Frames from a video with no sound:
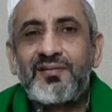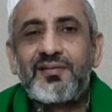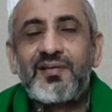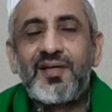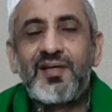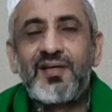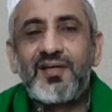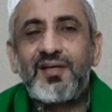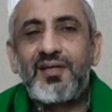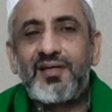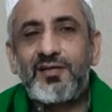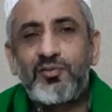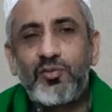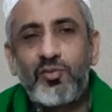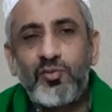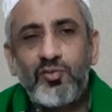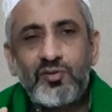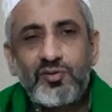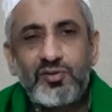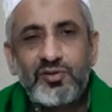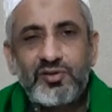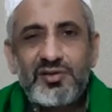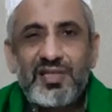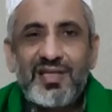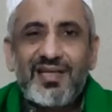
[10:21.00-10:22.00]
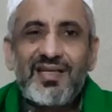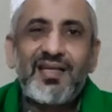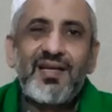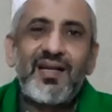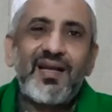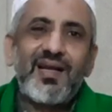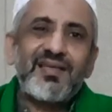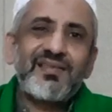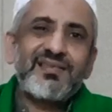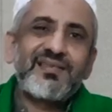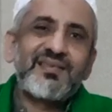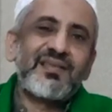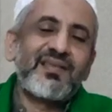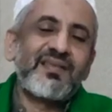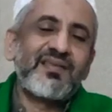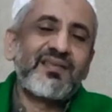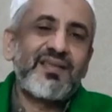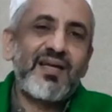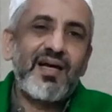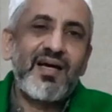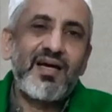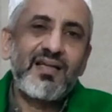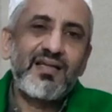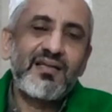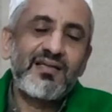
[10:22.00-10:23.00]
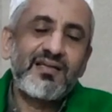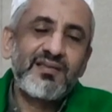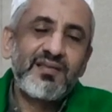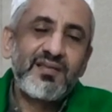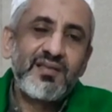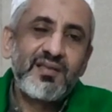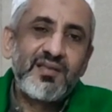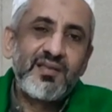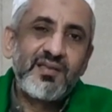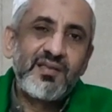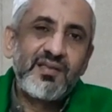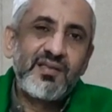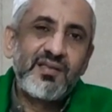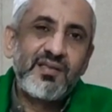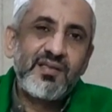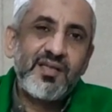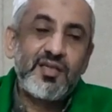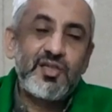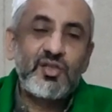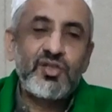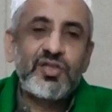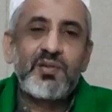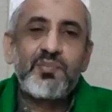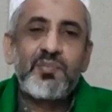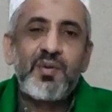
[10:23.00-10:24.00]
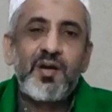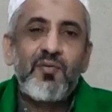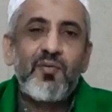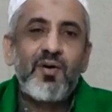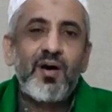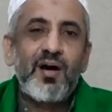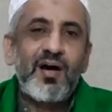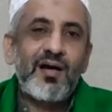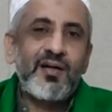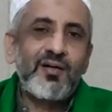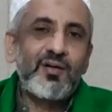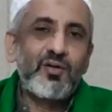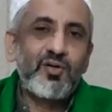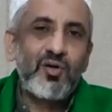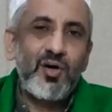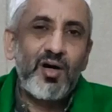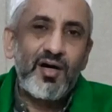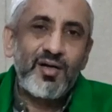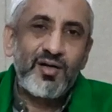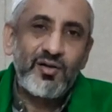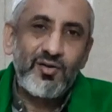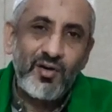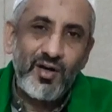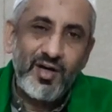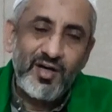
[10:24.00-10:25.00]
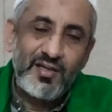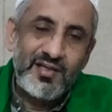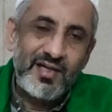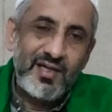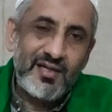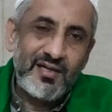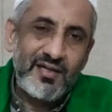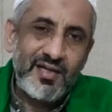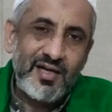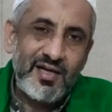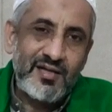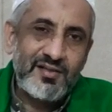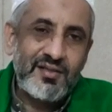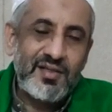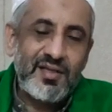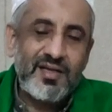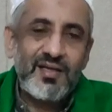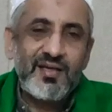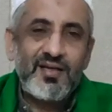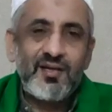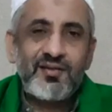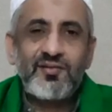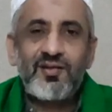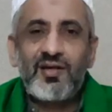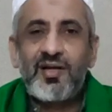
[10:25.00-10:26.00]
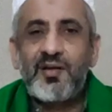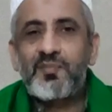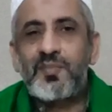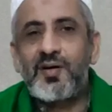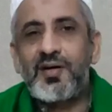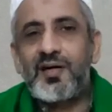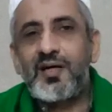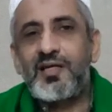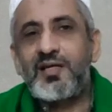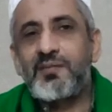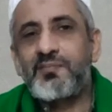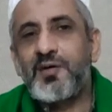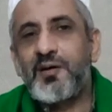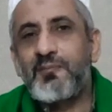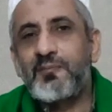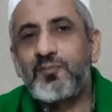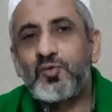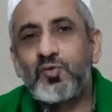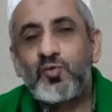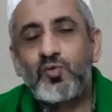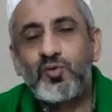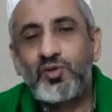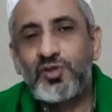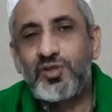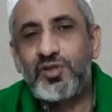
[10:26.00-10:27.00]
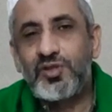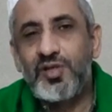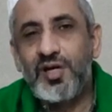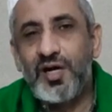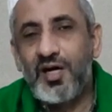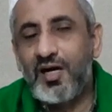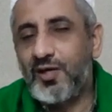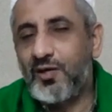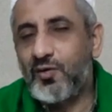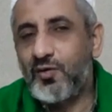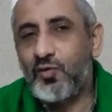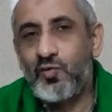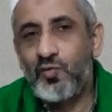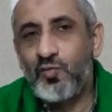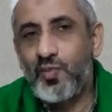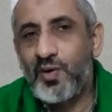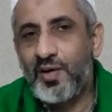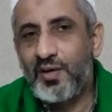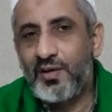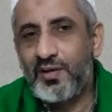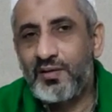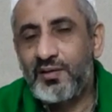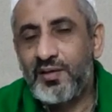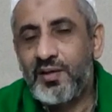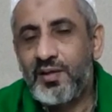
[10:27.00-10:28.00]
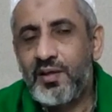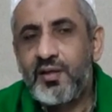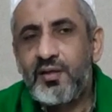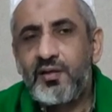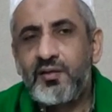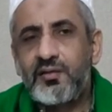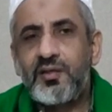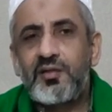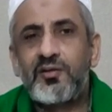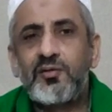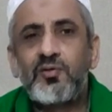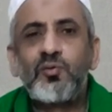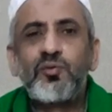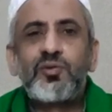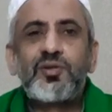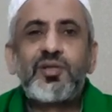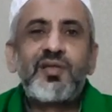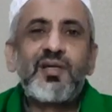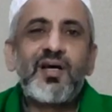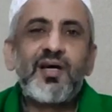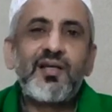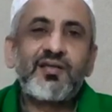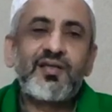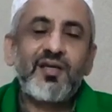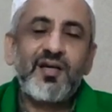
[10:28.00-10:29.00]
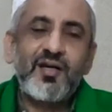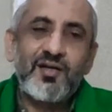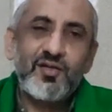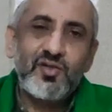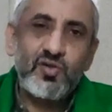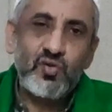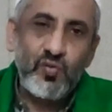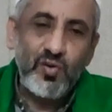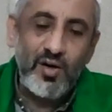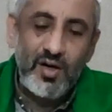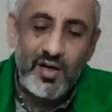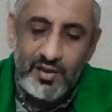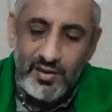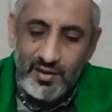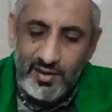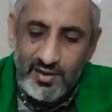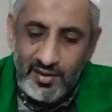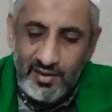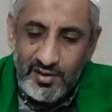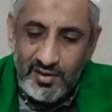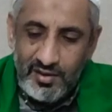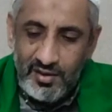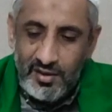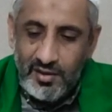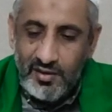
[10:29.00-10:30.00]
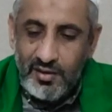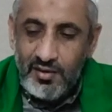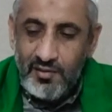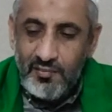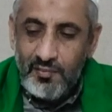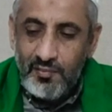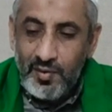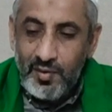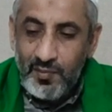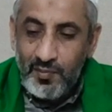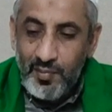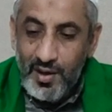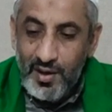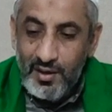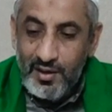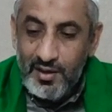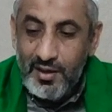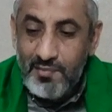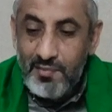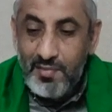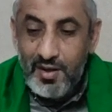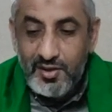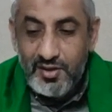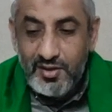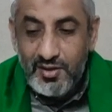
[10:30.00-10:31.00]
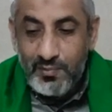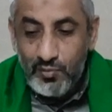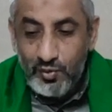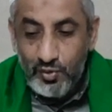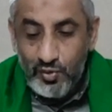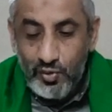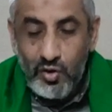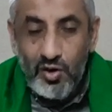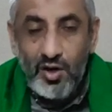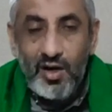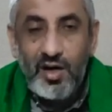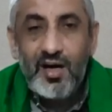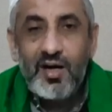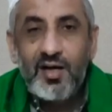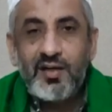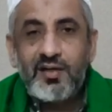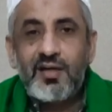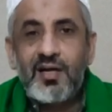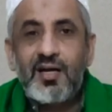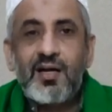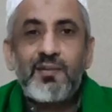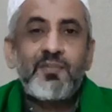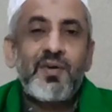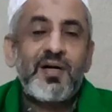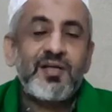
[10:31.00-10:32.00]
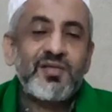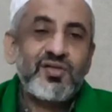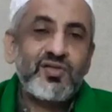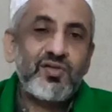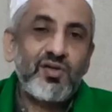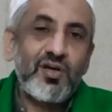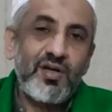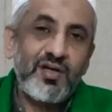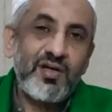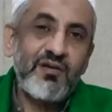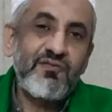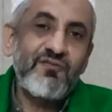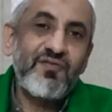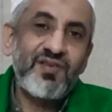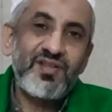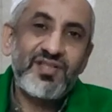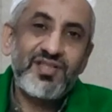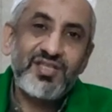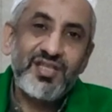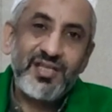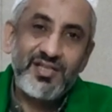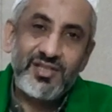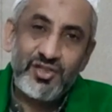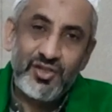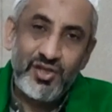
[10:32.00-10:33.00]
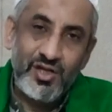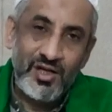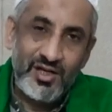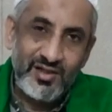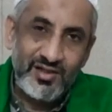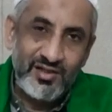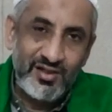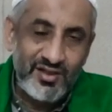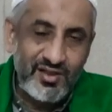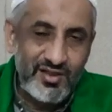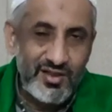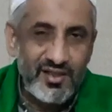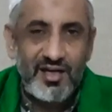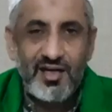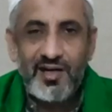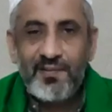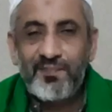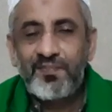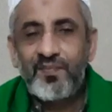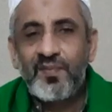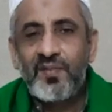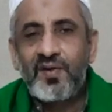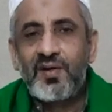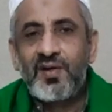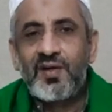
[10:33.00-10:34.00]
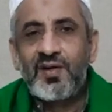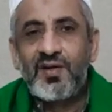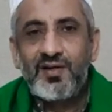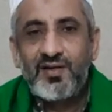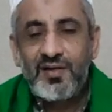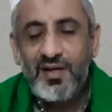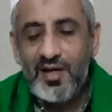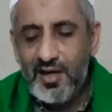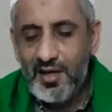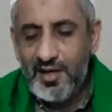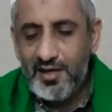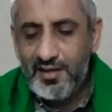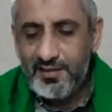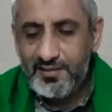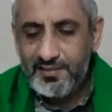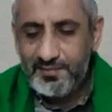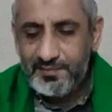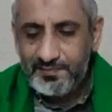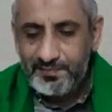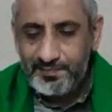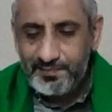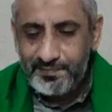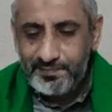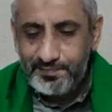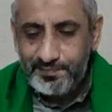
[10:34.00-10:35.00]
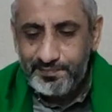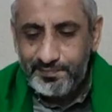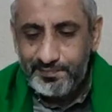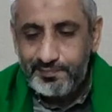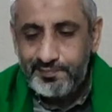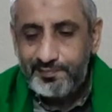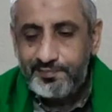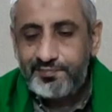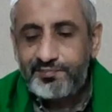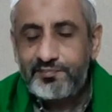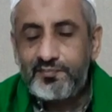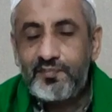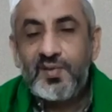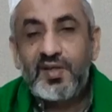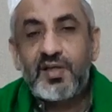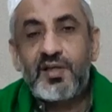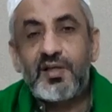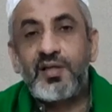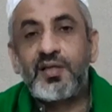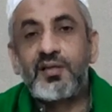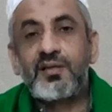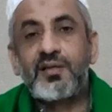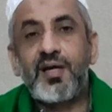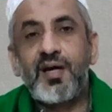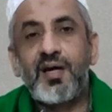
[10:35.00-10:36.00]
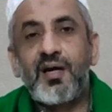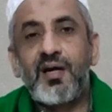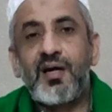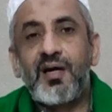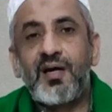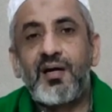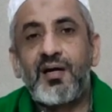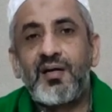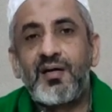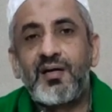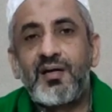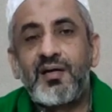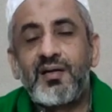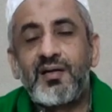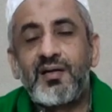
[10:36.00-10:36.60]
Jadi itu sekilas tentang keistimewaan doa-doa yang diajarkan oleh para imam suci Ahlul Bait. Tentu tidak terkecuali berbagai macam doa dalam As-Sahifah Sajjadiyah dan kita